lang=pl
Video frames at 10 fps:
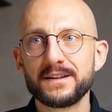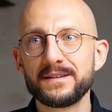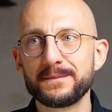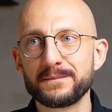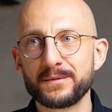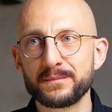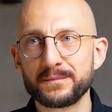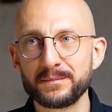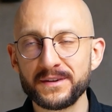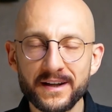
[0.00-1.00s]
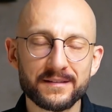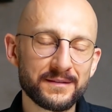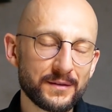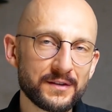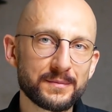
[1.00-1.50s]
Y, nie,
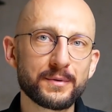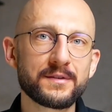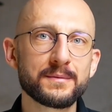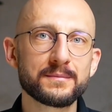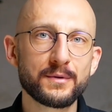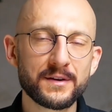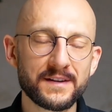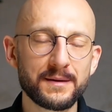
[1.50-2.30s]
to jest moim